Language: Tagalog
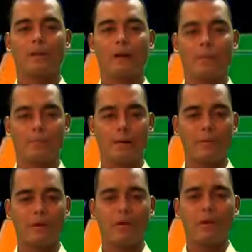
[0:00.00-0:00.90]

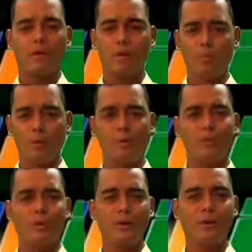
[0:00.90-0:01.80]
Halimbawa,
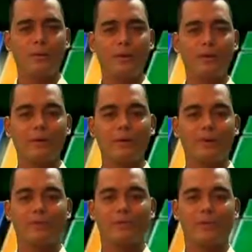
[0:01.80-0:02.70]
lumilindol,
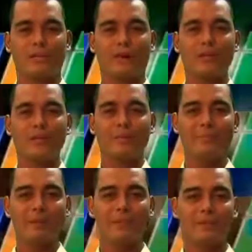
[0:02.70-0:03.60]
lumilindol, sigaw ng
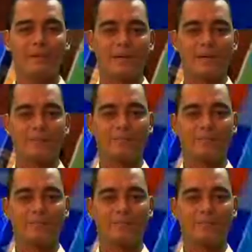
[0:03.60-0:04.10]
mga bata.